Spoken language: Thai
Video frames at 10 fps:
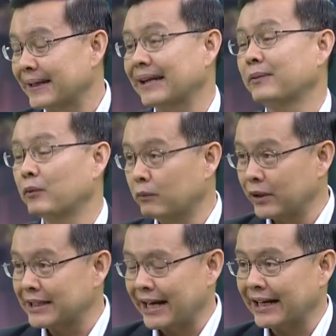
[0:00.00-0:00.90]
นะครับ
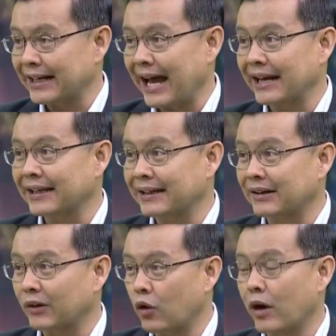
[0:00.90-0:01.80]
วิชาต่างๆเนี่ย
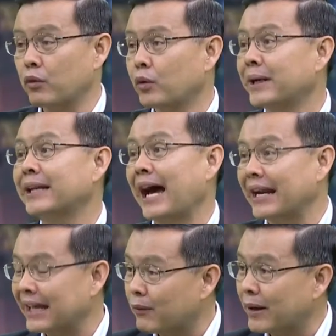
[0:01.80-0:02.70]
องค์ความรู้พื้นฐา
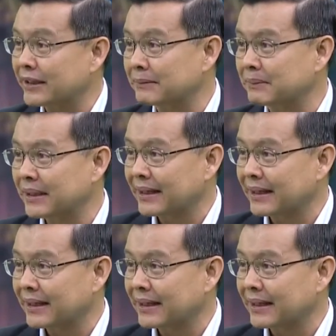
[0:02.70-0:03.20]
นแทบว่าจะ